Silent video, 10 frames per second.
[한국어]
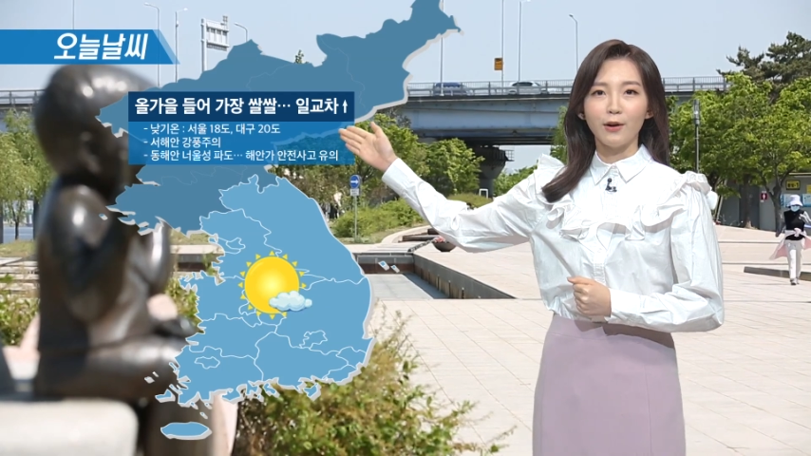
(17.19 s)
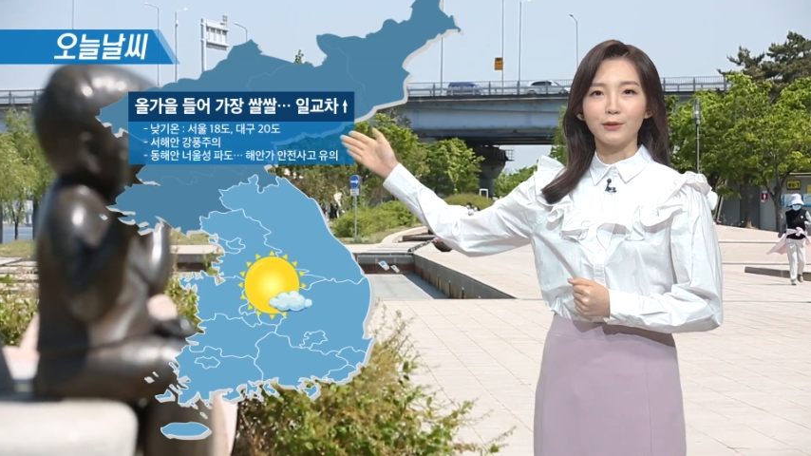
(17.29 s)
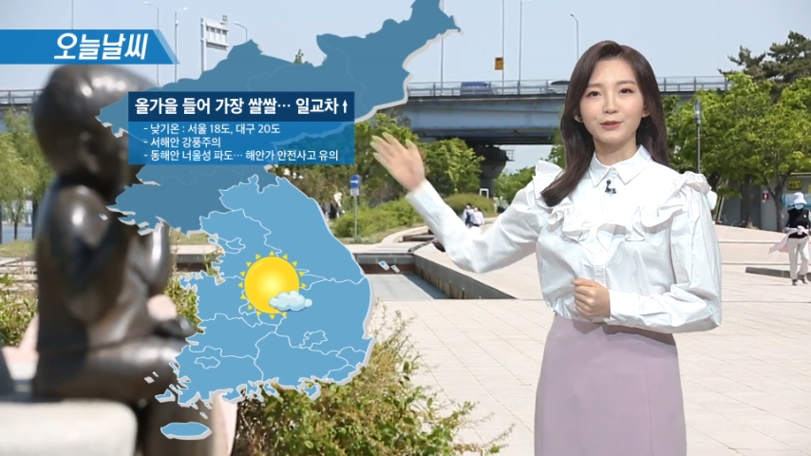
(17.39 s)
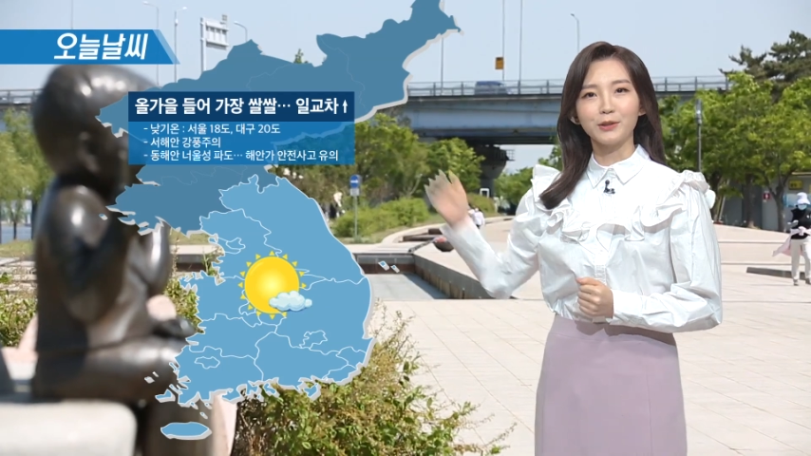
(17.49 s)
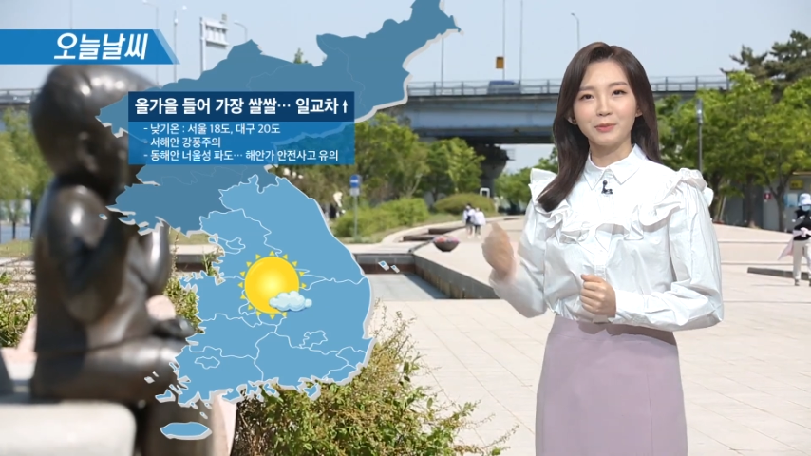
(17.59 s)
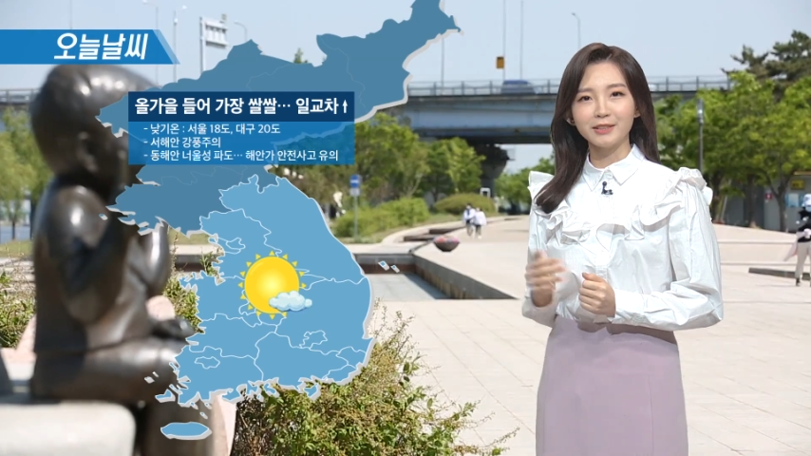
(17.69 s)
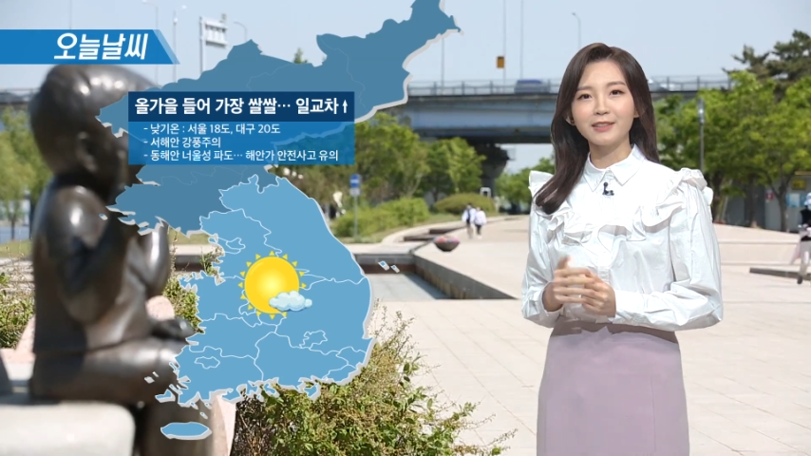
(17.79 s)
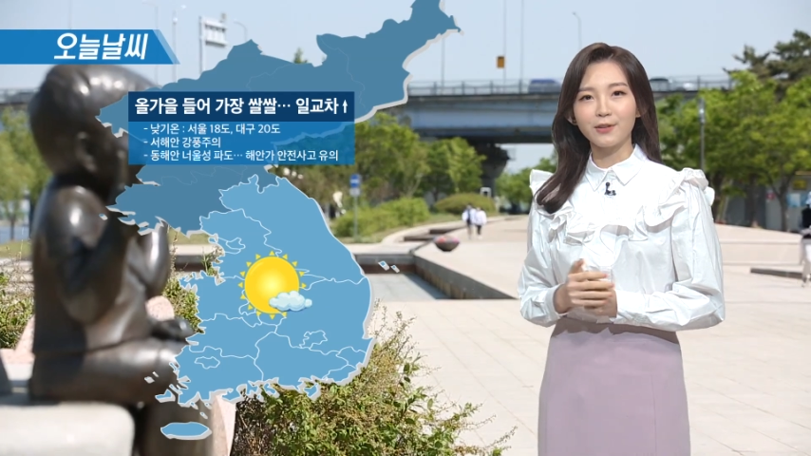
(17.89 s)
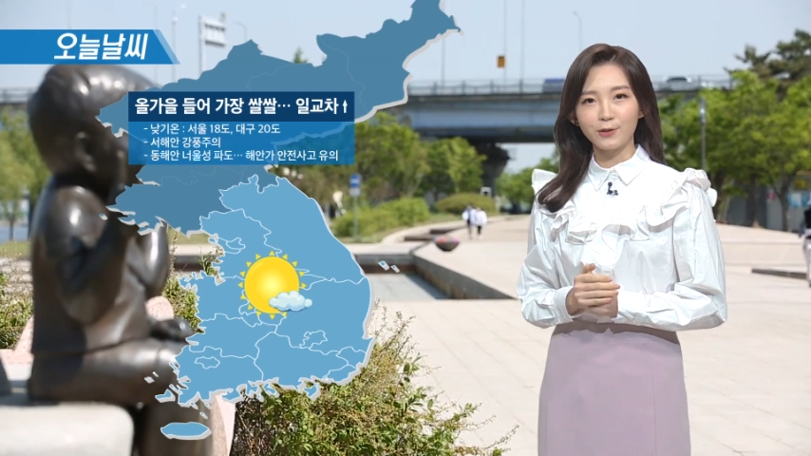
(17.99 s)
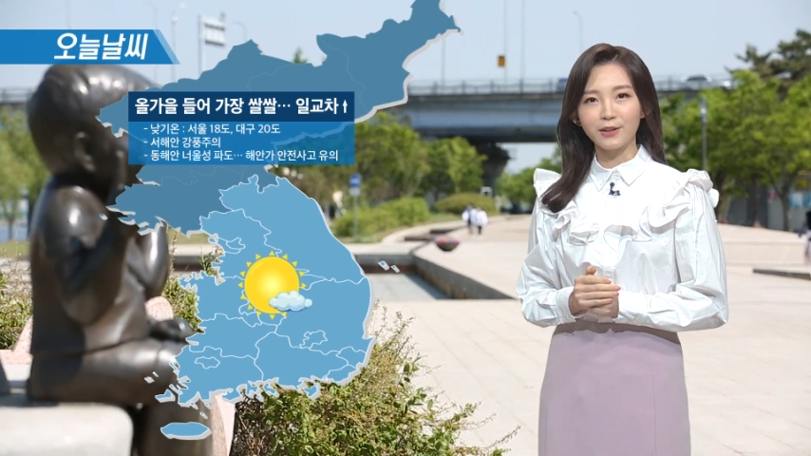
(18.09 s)
어제와
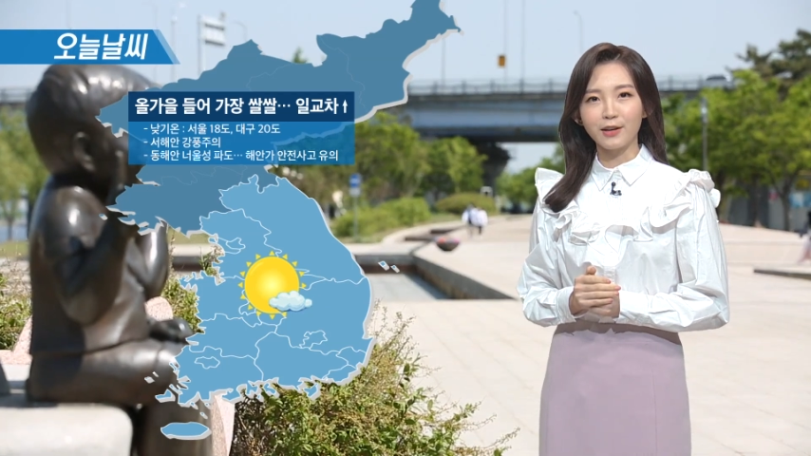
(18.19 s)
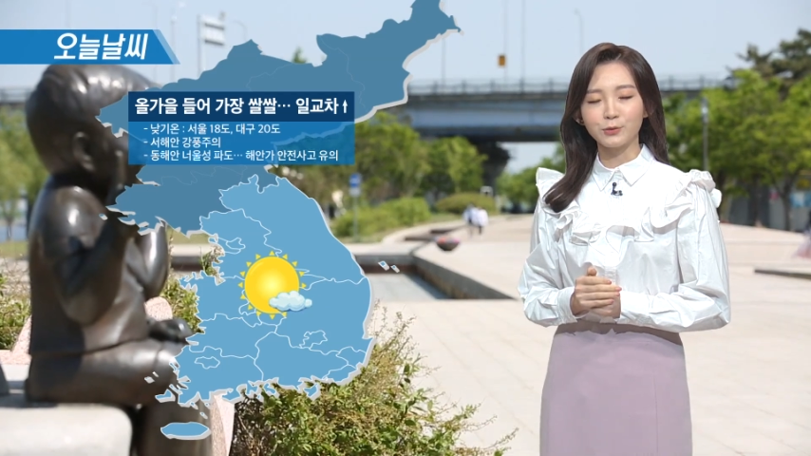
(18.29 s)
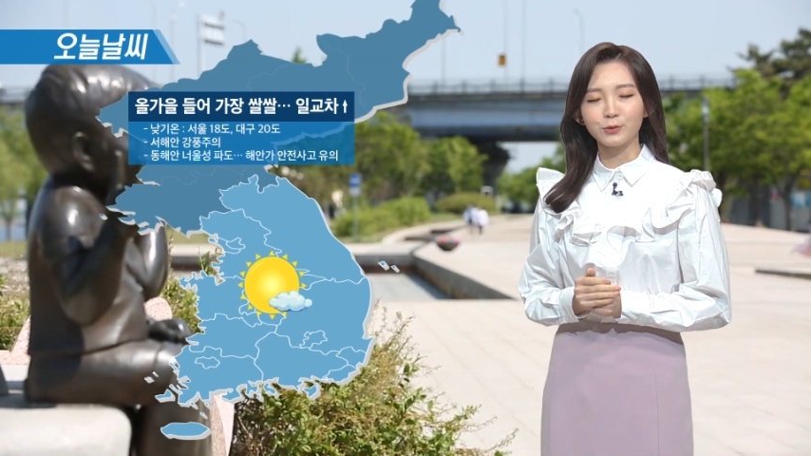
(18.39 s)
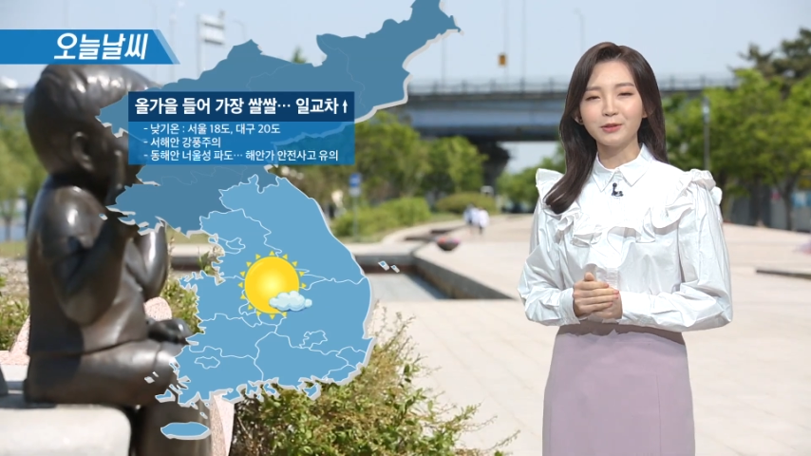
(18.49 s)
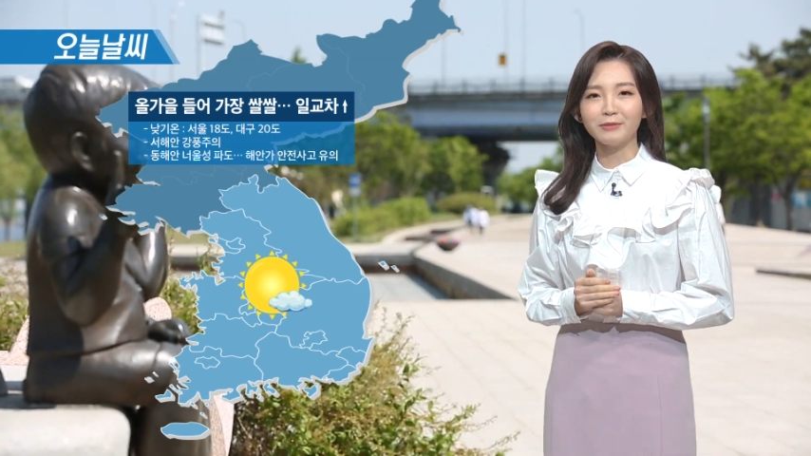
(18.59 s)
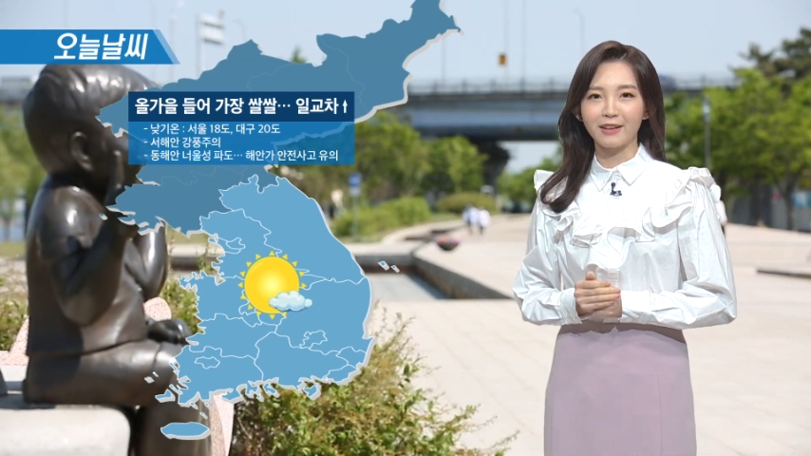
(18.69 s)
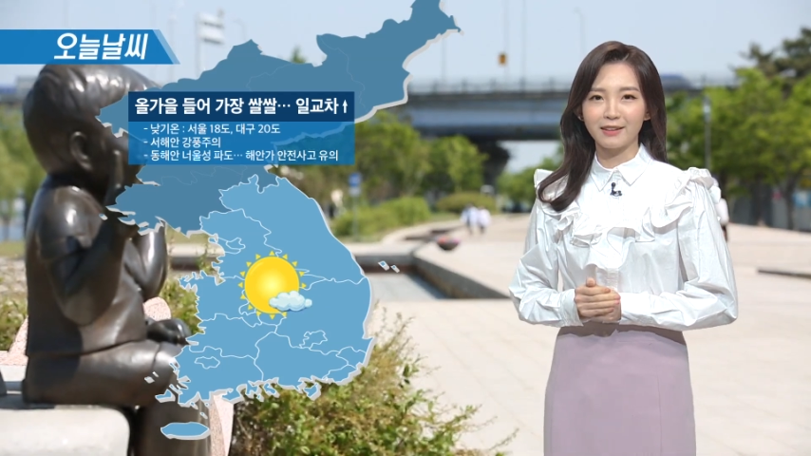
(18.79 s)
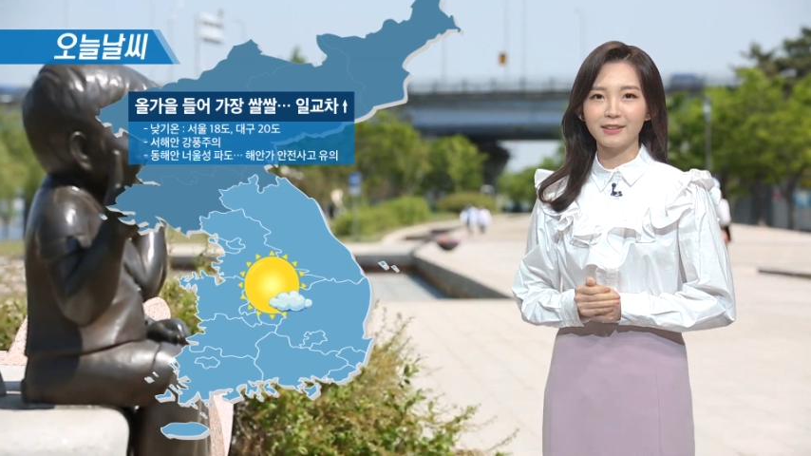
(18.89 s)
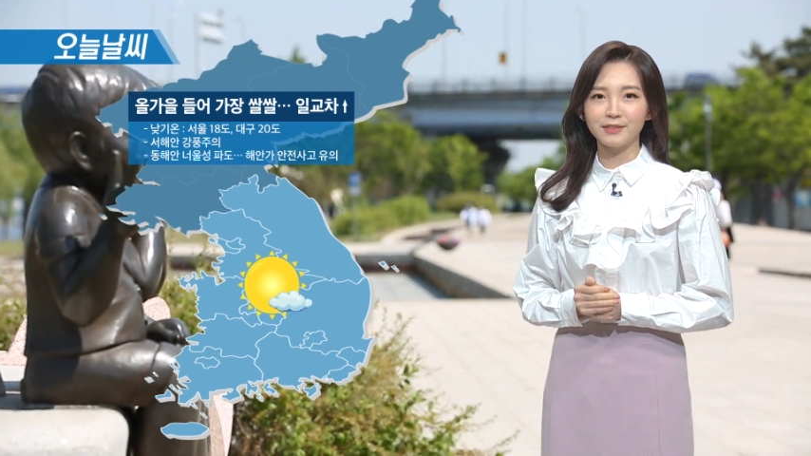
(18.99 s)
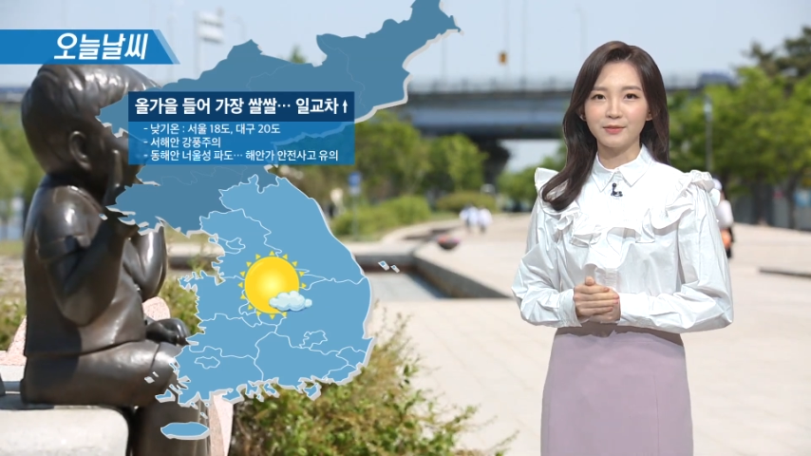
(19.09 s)
비슷하거나 조금
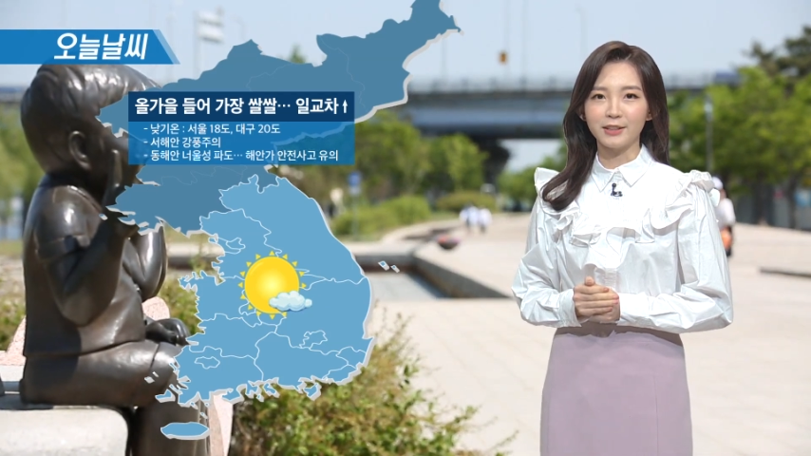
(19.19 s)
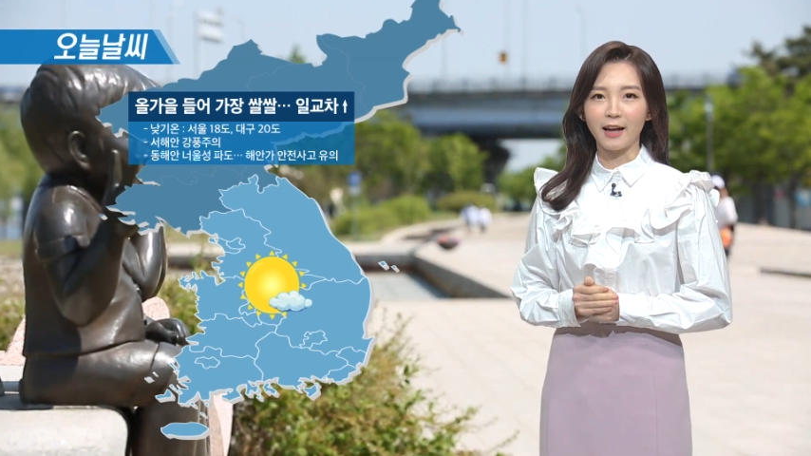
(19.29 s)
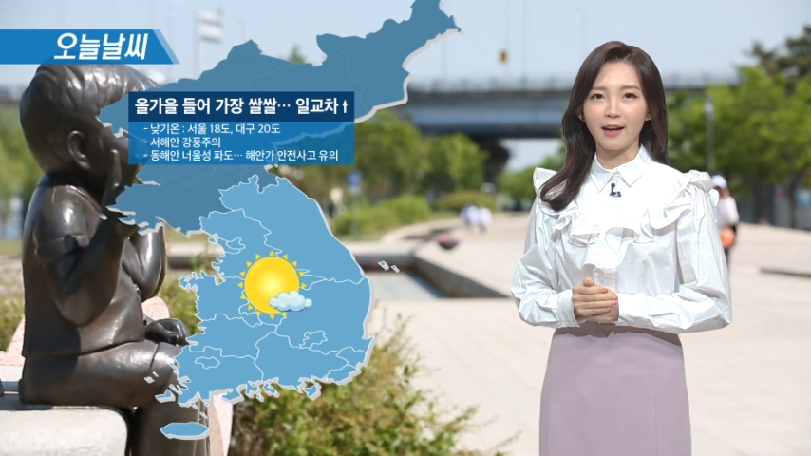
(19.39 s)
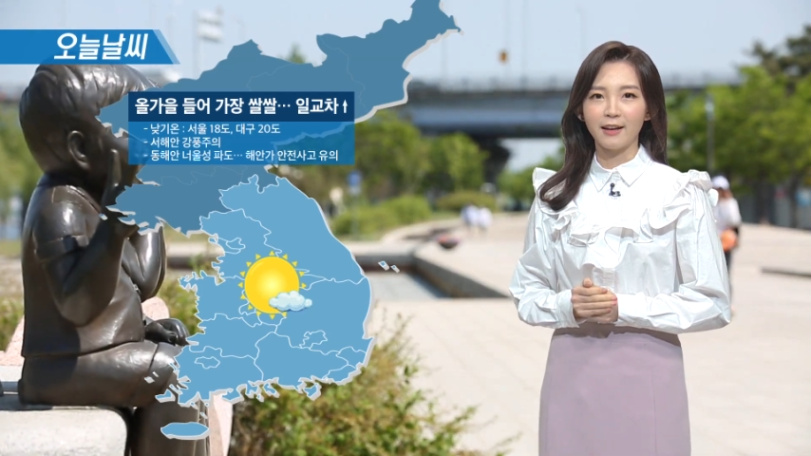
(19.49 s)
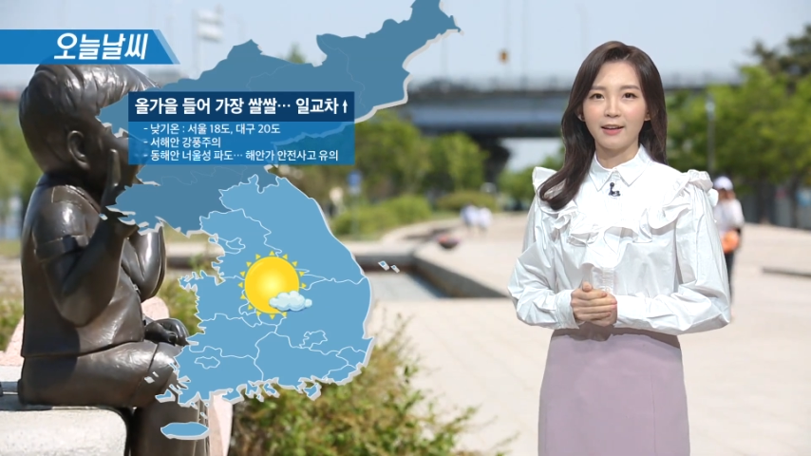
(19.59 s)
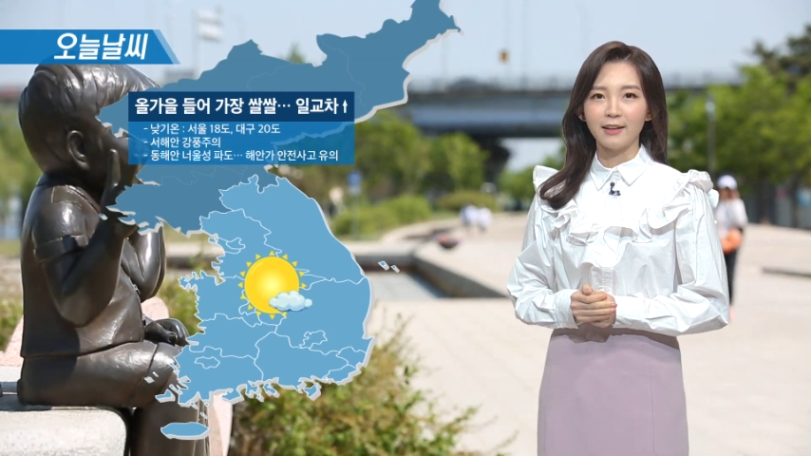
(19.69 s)
낮겠습니다.